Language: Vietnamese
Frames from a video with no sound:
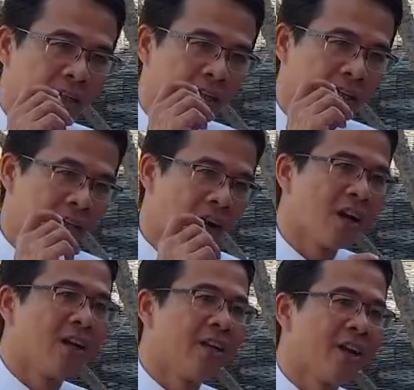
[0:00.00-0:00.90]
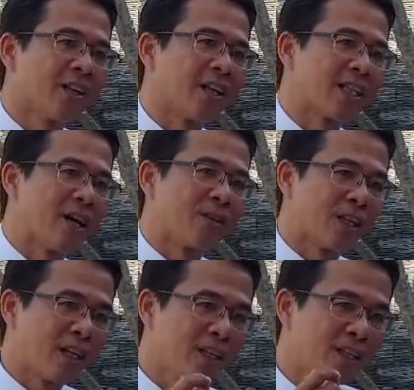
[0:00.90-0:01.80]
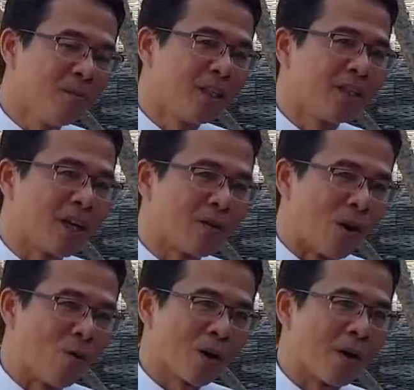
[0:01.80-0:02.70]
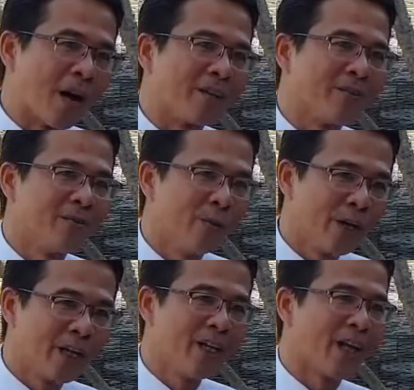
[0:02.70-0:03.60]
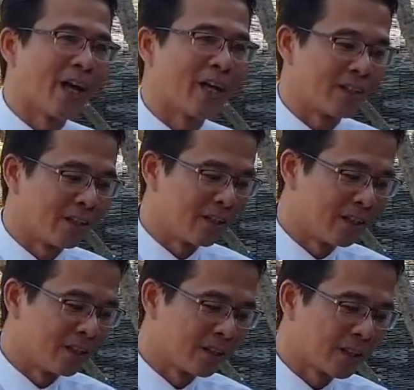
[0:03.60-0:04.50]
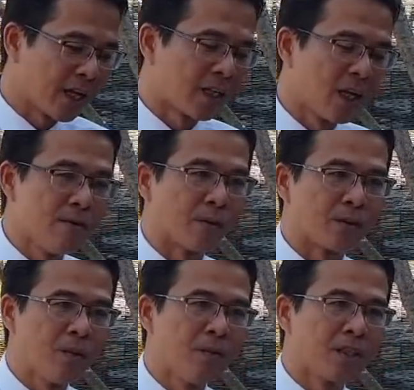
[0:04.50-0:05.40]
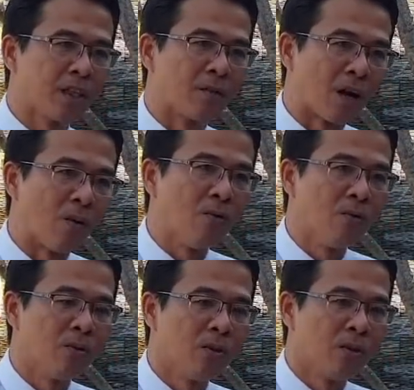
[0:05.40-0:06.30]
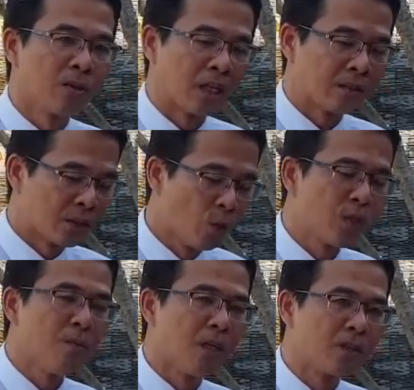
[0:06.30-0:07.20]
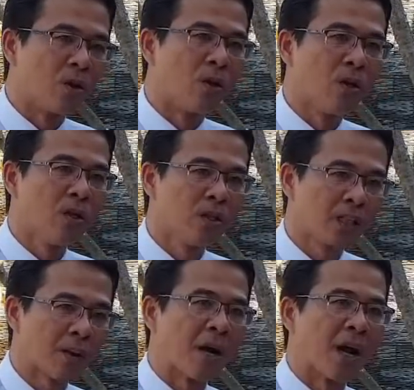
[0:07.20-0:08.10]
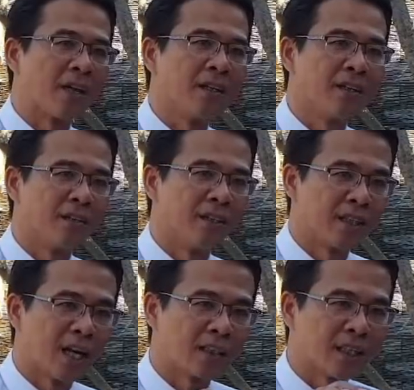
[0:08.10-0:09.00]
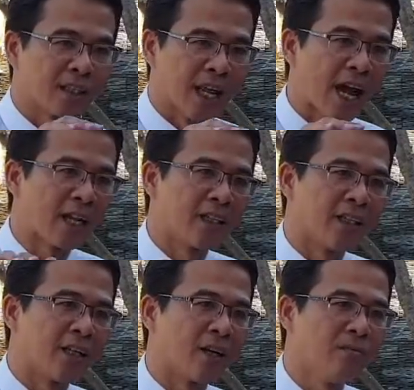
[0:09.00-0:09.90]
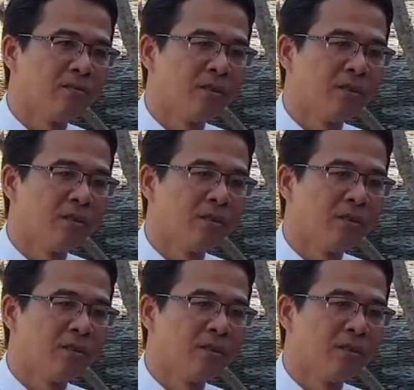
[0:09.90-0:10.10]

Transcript: À, đó là lý do tại sao người ta lấy chứng minh nhân dân hộ khẩu các bạn. Nguyên lý là căn cứ vào chứng minh nhân dân hộ khẩu, số chứng minh của các bạn, người ta sẽ tra lên hệ thống